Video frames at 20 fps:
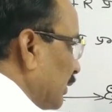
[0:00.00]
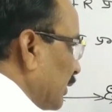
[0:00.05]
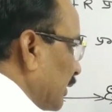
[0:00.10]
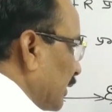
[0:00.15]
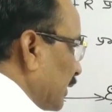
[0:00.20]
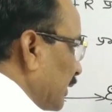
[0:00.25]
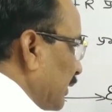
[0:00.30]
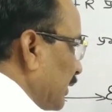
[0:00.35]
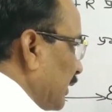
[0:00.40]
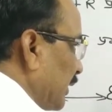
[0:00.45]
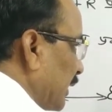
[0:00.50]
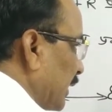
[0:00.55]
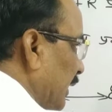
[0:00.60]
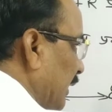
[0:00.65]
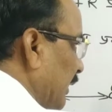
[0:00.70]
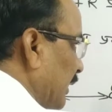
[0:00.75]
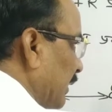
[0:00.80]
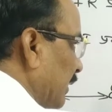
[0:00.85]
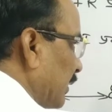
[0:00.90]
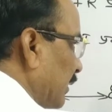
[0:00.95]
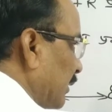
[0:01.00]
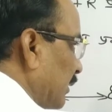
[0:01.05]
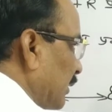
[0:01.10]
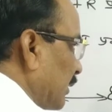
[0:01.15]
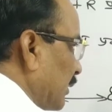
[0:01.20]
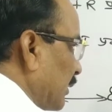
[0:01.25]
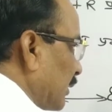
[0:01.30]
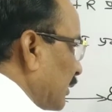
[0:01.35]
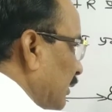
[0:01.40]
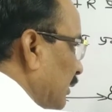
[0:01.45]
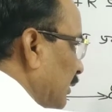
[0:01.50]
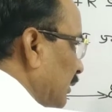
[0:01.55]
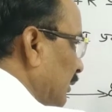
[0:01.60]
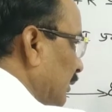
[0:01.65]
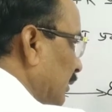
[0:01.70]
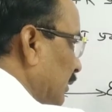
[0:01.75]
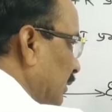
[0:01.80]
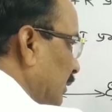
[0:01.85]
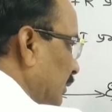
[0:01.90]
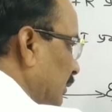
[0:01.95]
नहीं है
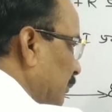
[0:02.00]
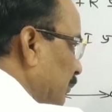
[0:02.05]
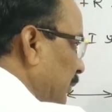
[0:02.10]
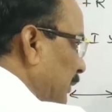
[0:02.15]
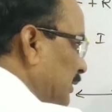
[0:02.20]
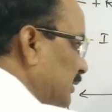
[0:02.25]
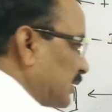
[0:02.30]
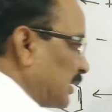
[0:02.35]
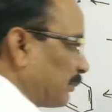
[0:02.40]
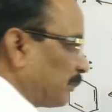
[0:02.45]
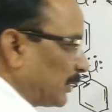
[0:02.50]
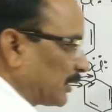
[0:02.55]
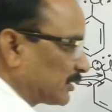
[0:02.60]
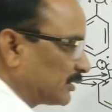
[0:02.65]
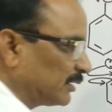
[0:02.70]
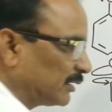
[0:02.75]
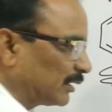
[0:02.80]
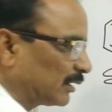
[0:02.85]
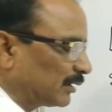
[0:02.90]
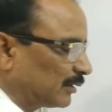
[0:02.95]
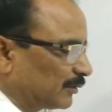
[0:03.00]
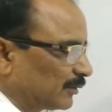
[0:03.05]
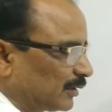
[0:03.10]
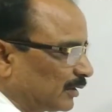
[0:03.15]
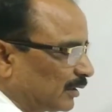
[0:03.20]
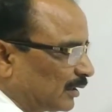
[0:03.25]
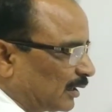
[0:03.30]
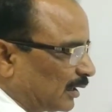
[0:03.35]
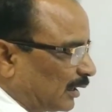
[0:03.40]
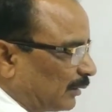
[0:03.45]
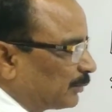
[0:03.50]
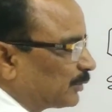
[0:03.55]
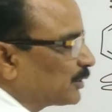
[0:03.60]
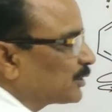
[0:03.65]
प्लस का प्लस ही रहा अब